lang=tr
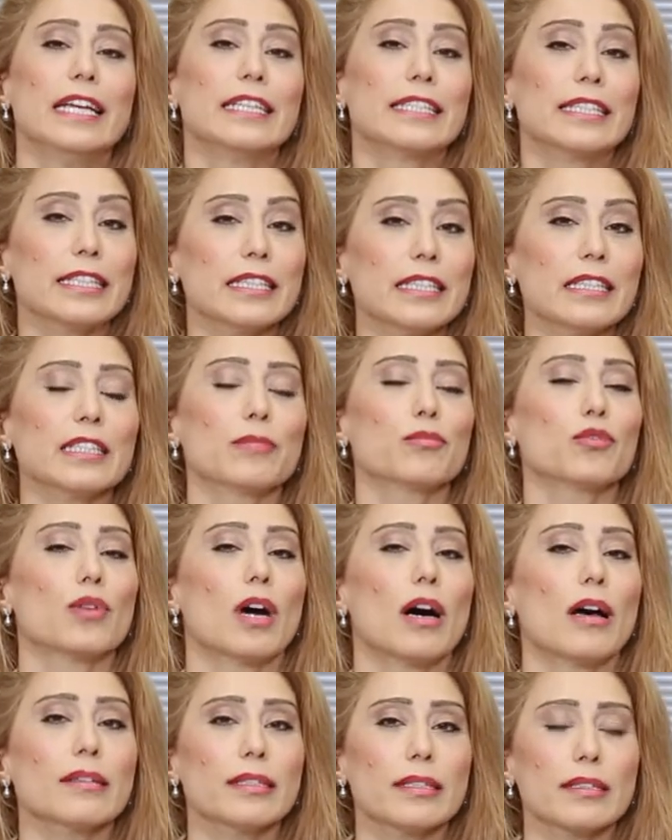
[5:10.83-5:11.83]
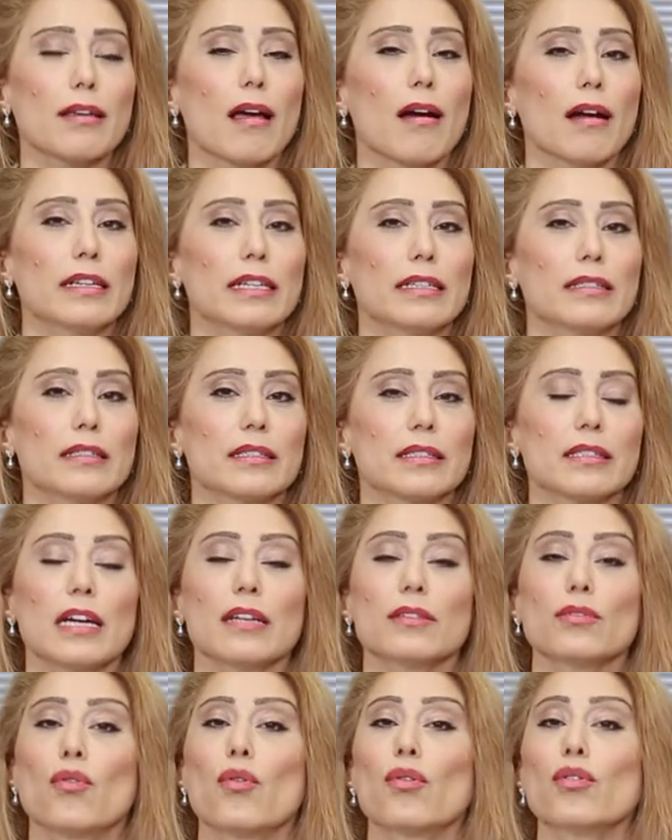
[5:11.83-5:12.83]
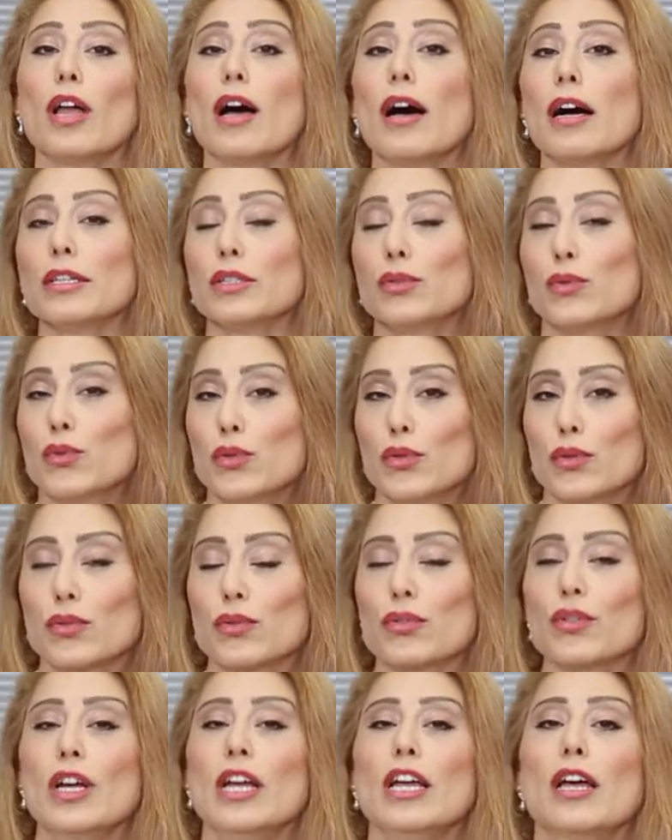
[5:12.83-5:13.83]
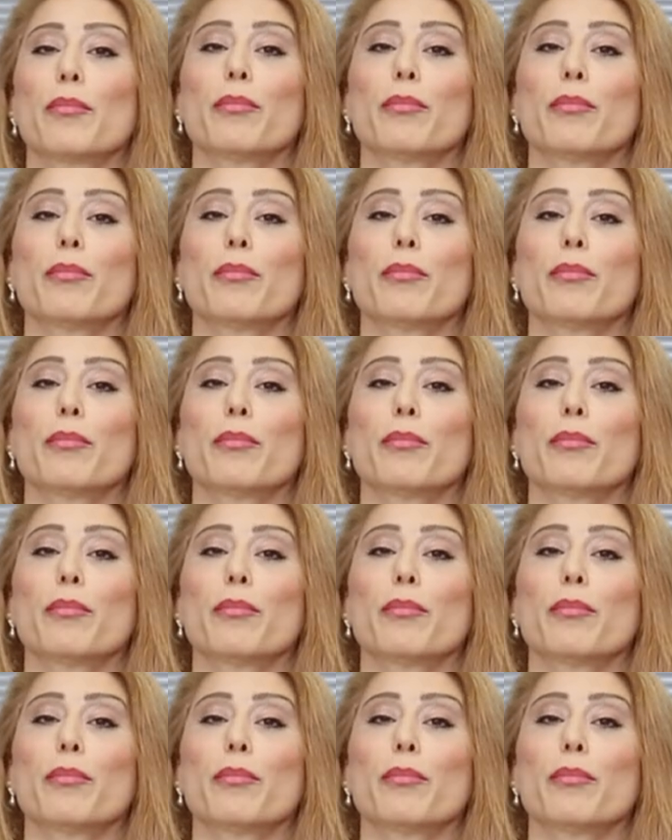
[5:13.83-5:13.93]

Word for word: Siz bu askerlerinizden olağanüstü